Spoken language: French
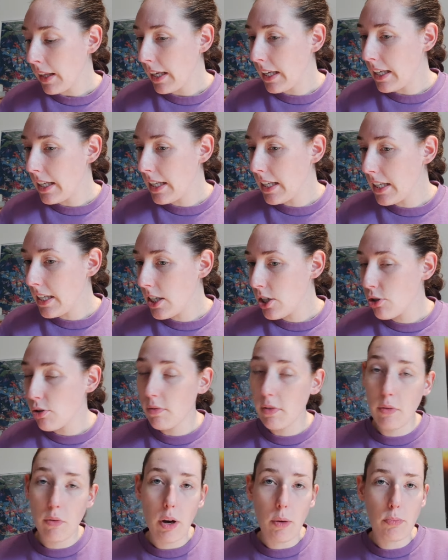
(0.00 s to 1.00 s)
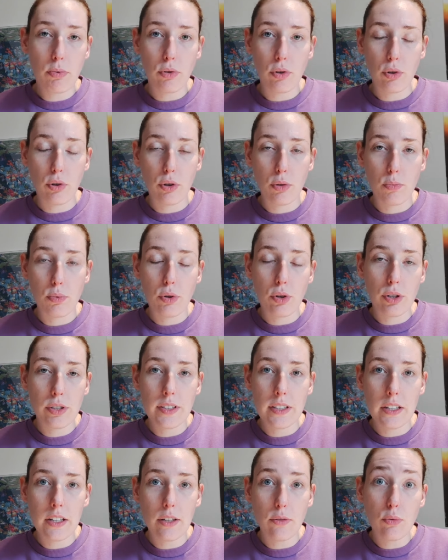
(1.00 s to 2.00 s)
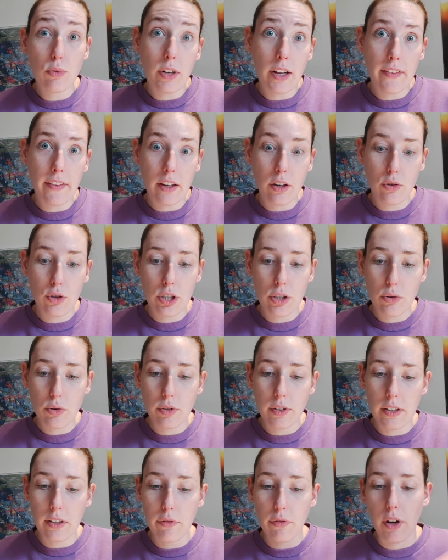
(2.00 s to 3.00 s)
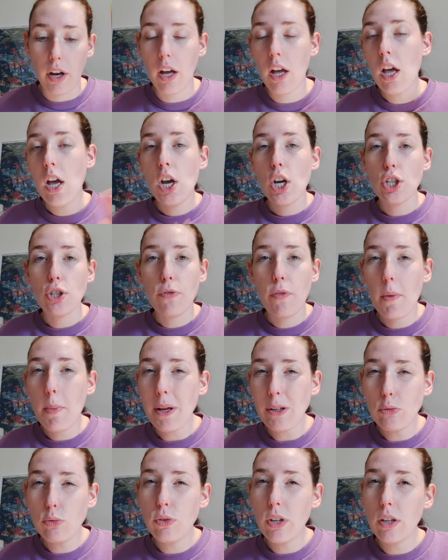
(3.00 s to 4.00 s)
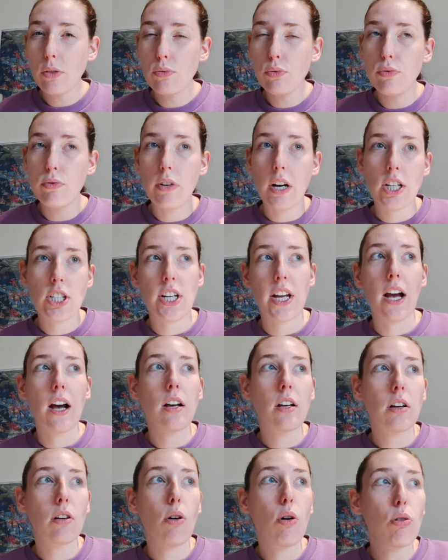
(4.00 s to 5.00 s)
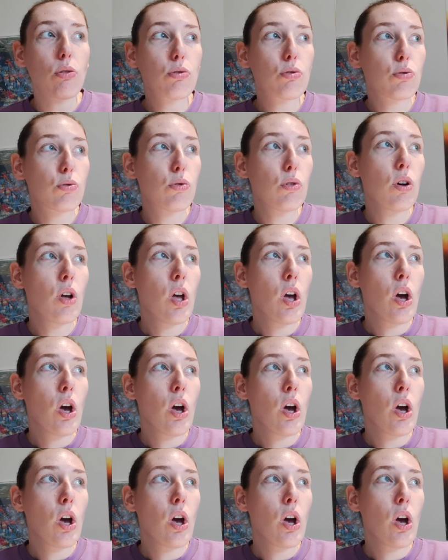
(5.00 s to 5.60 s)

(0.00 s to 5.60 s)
Et je vais voir pour, euh, pour recycler toute la terre que j'ai de côté. Enfin, je fais pas tout d'un coup. Là, j'ai un grand seau.